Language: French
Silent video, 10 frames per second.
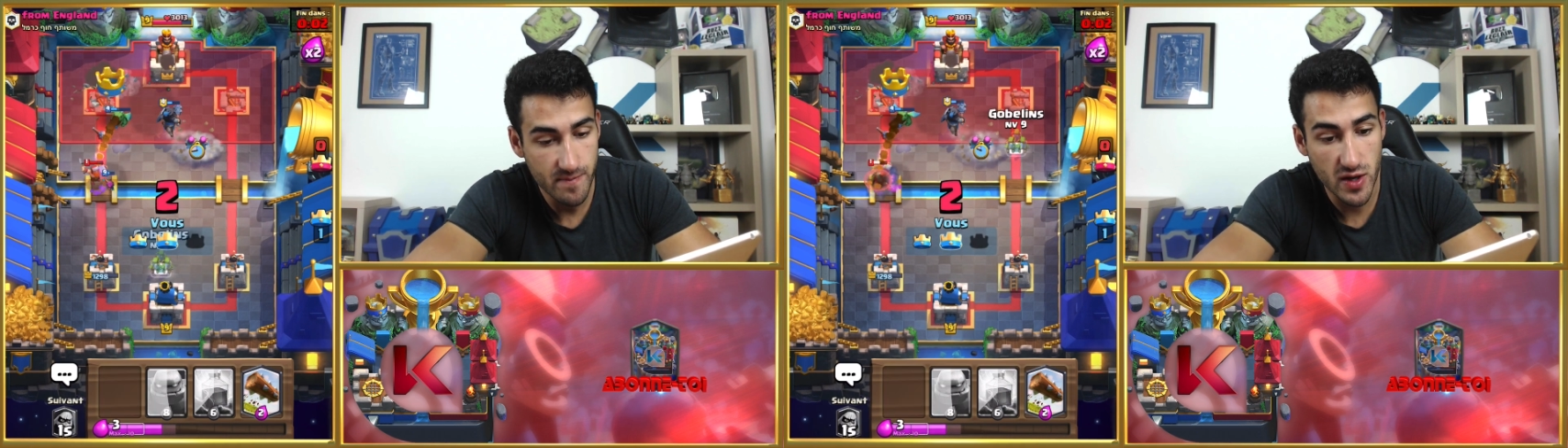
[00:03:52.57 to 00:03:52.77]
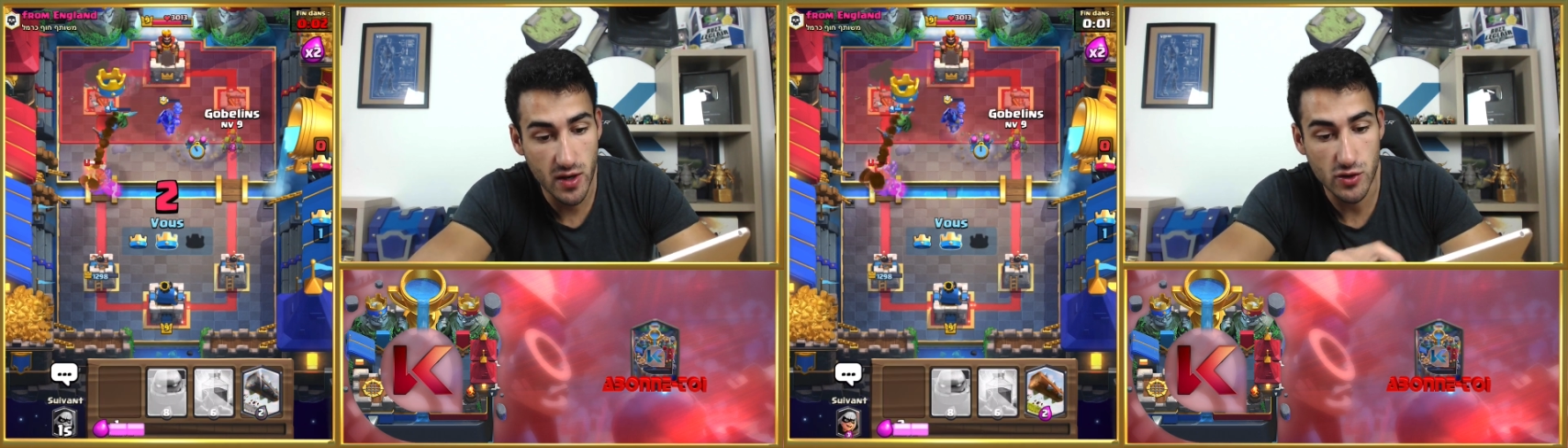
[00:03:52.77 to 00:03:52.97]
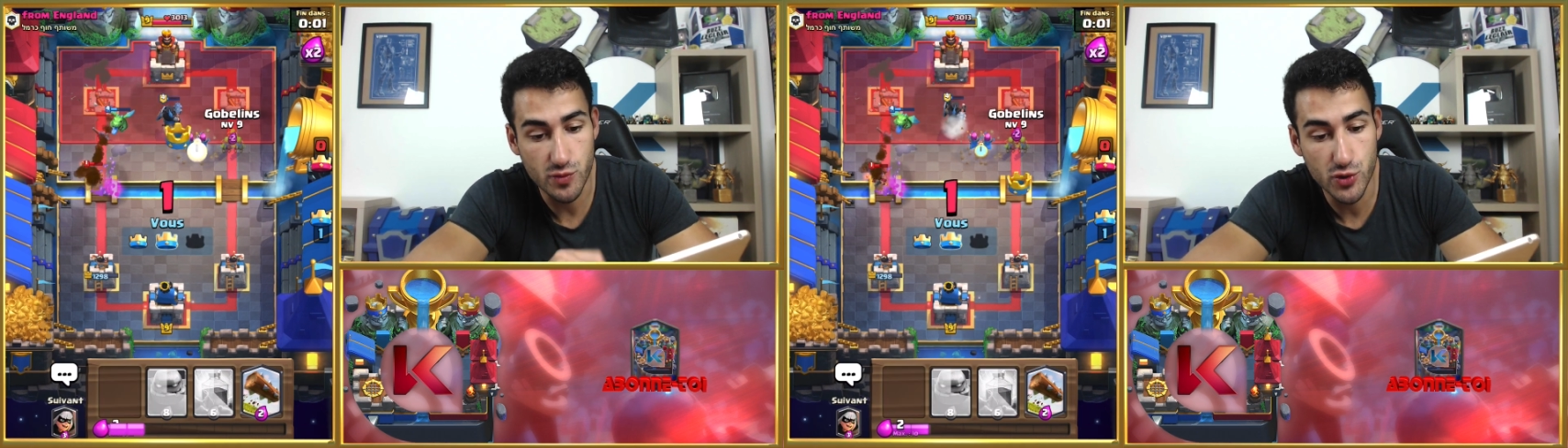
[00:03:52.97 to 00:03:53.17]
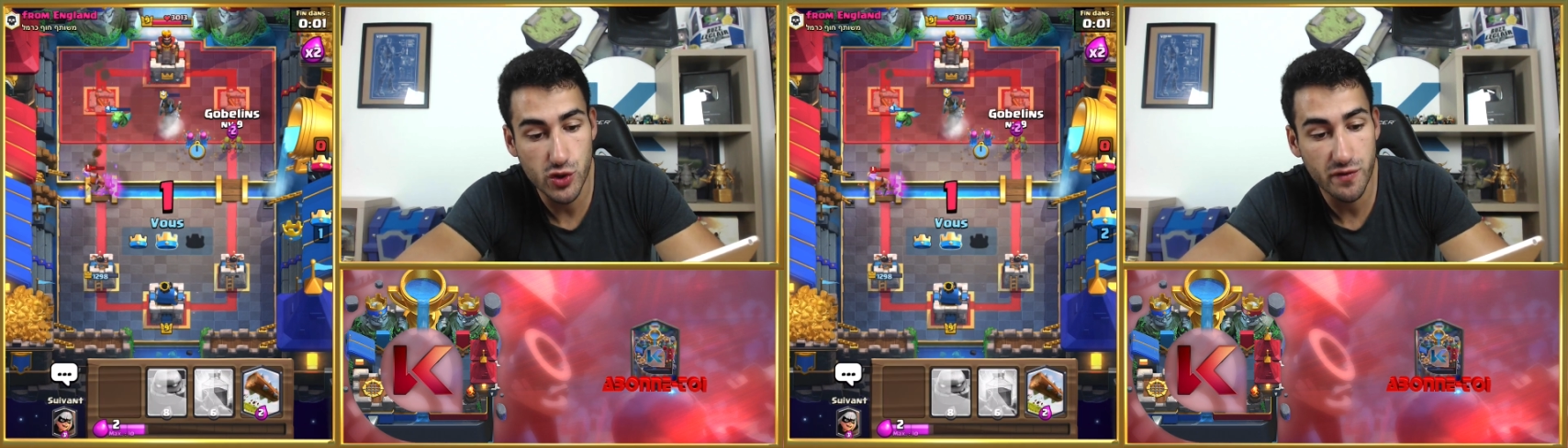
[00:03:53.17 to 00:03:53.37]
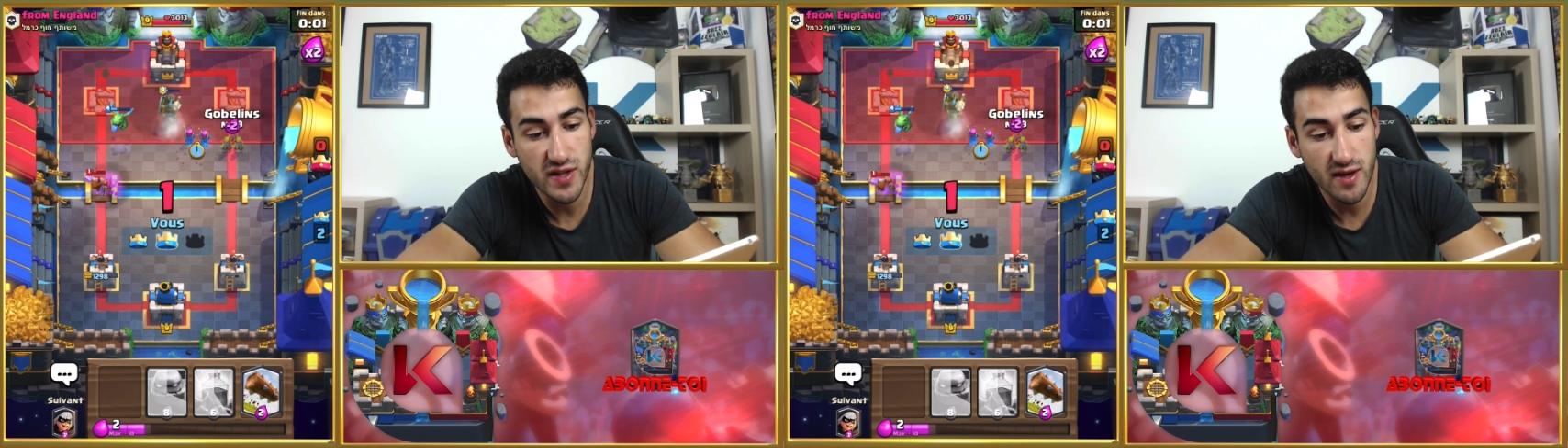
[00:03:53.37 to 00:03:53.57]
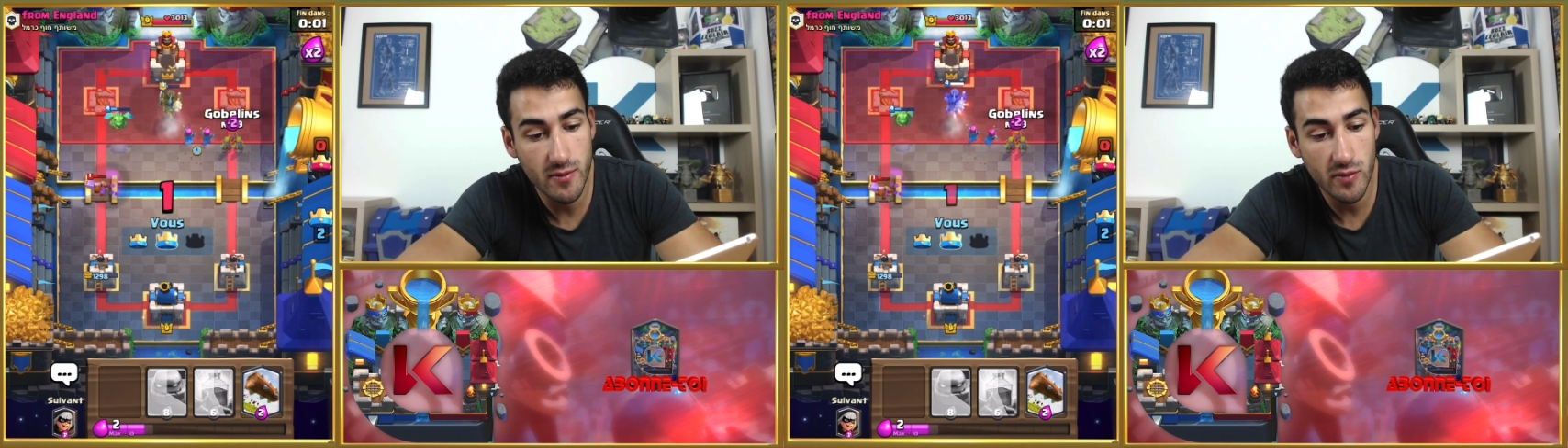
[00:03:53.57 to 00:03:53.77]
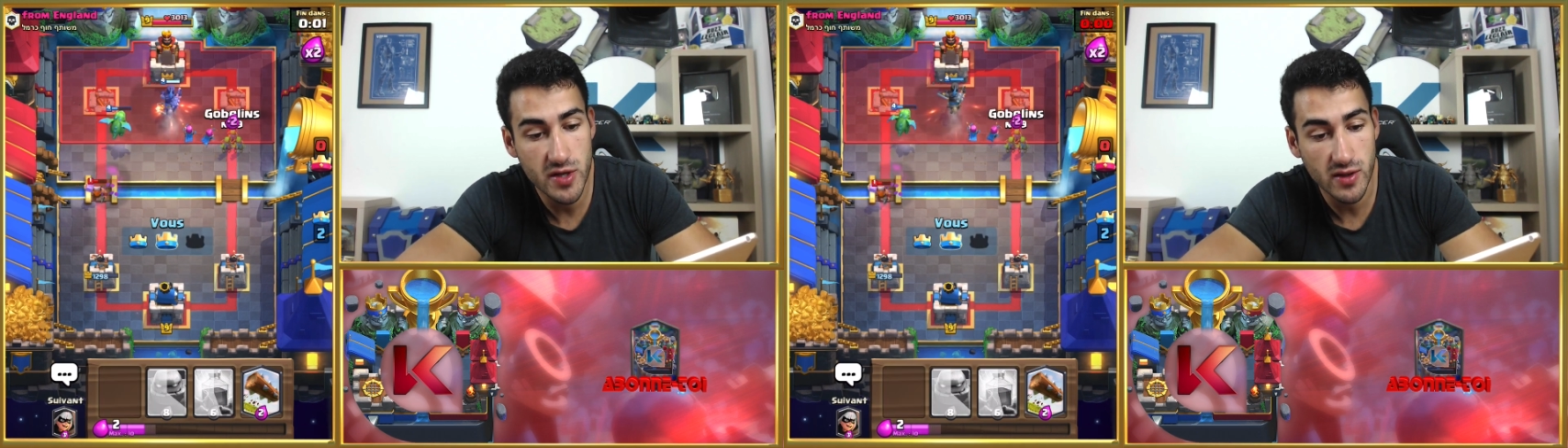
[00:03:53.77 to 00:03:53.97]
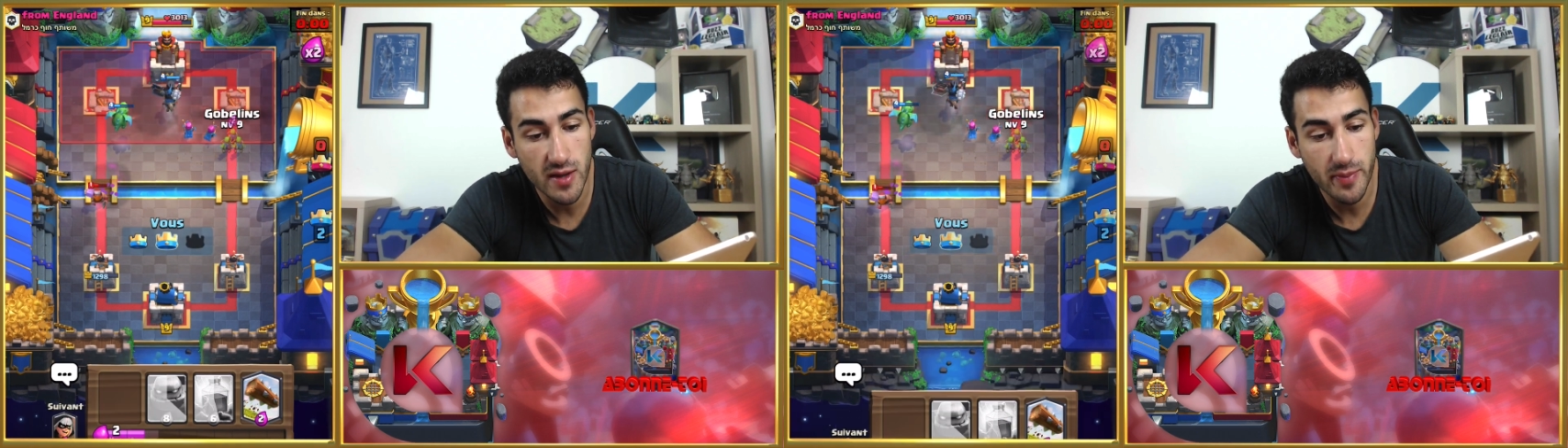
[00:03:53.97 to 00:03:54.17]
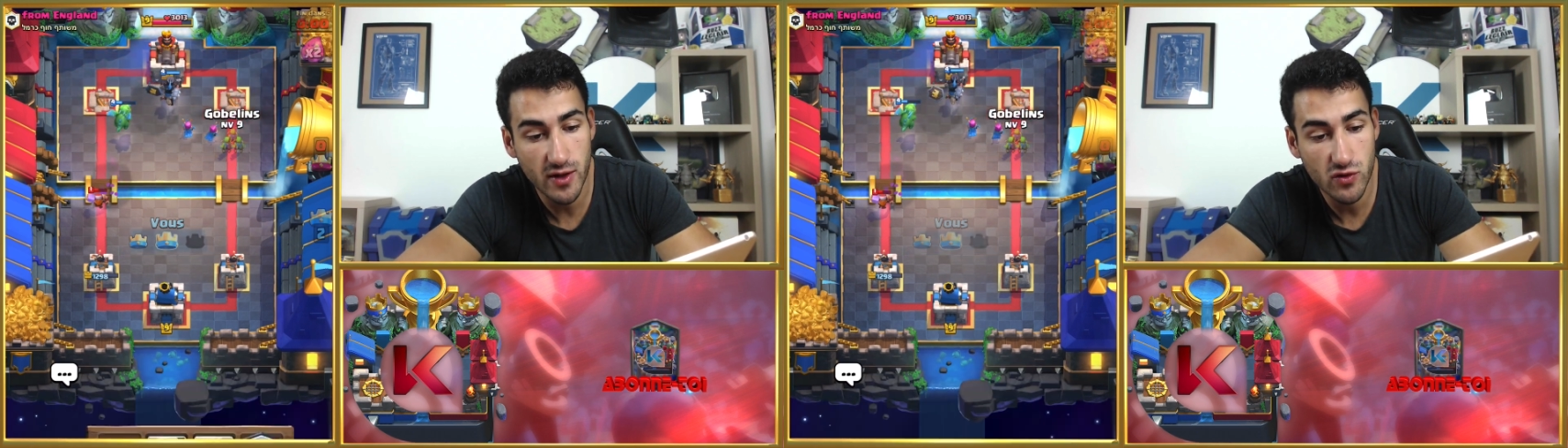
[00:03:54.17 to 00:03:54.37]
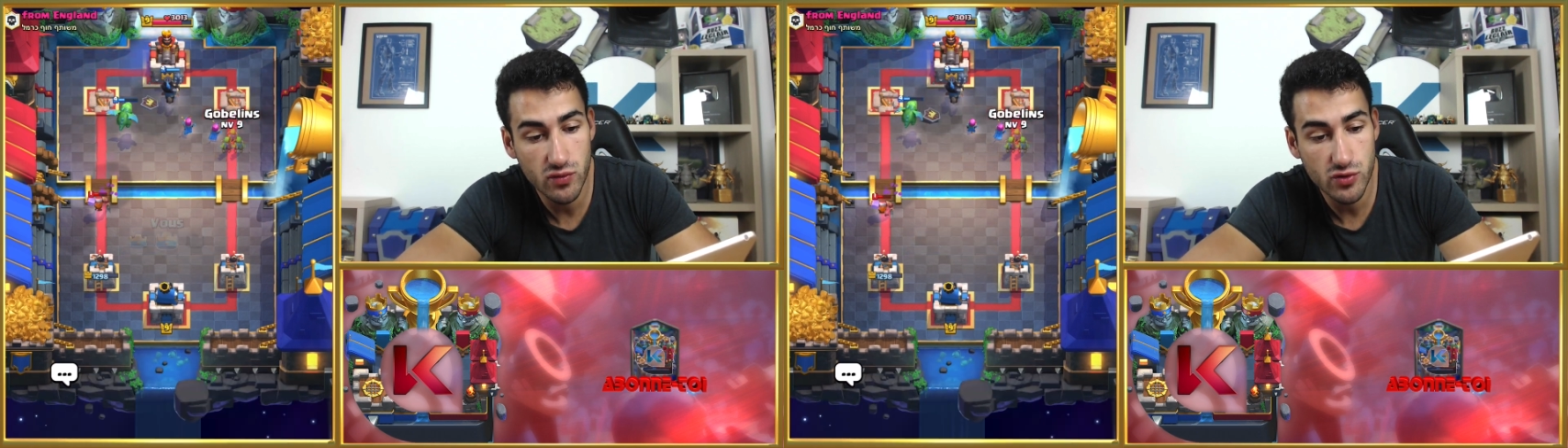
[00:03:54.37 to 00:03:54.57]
euh, je me chauffe tellement, mais il y en a partout.